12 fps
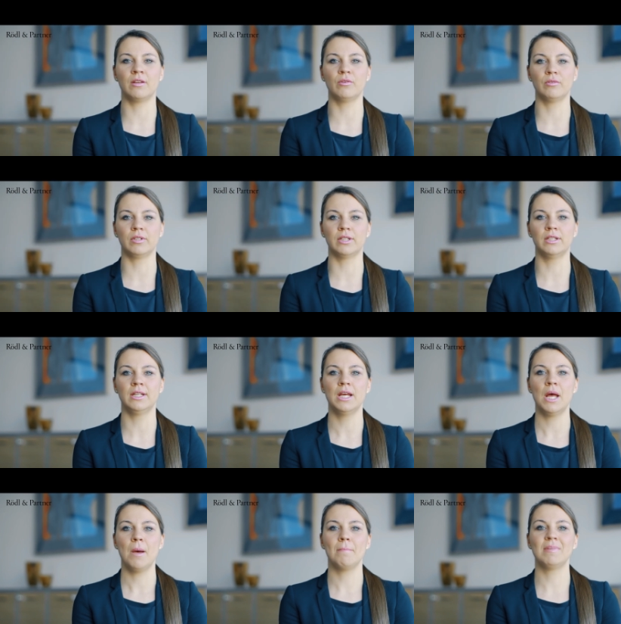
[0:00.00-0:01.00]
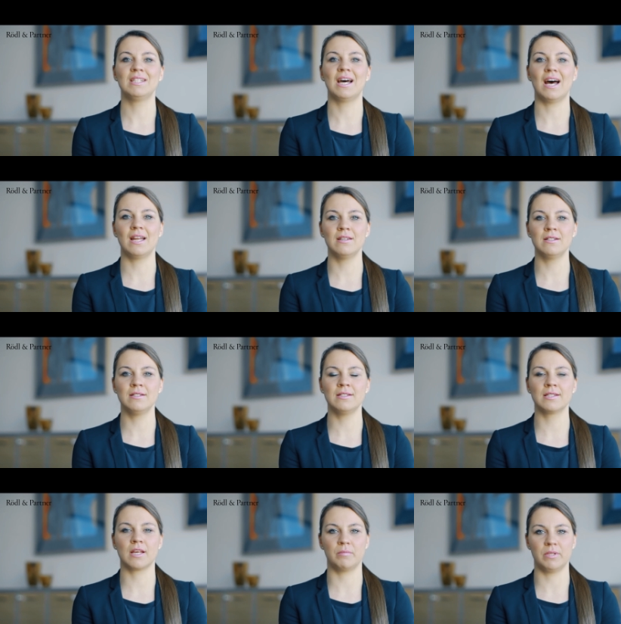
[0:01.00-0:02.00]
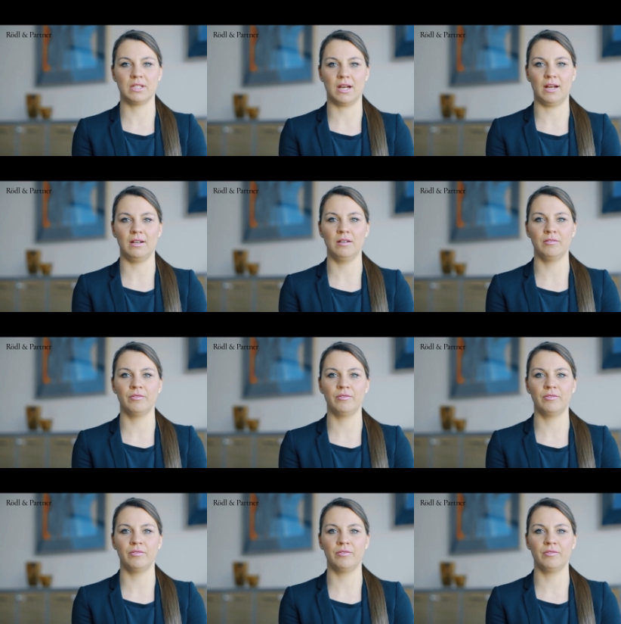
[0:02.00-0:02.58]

Handlungen mit Handels-, Kapital-,